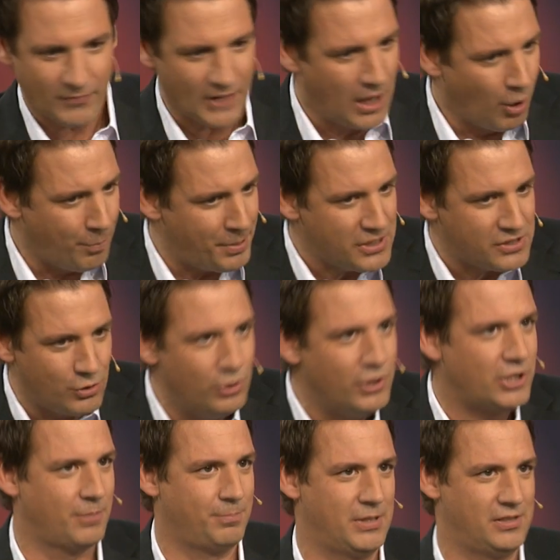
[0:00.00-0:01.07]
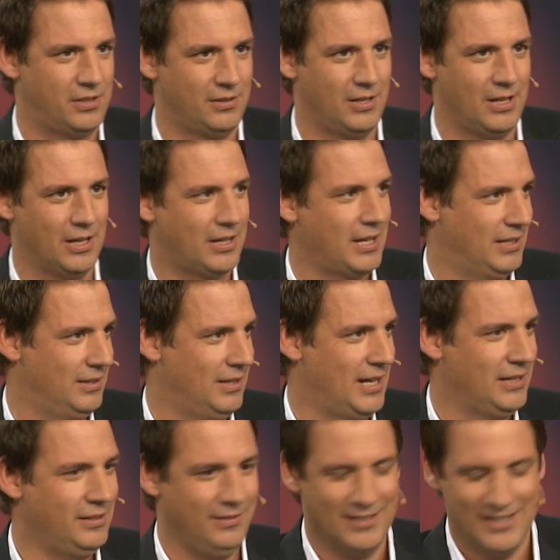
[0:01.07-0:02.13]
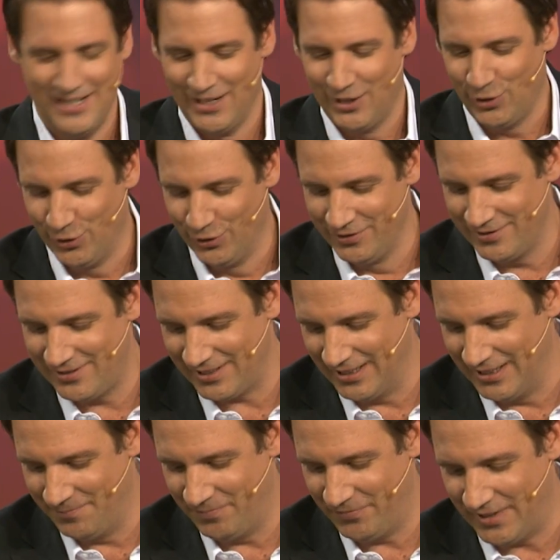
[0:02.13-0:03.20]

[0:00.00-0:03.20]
auch persönlich ein bisschen näher kennenlernen. Und ähm,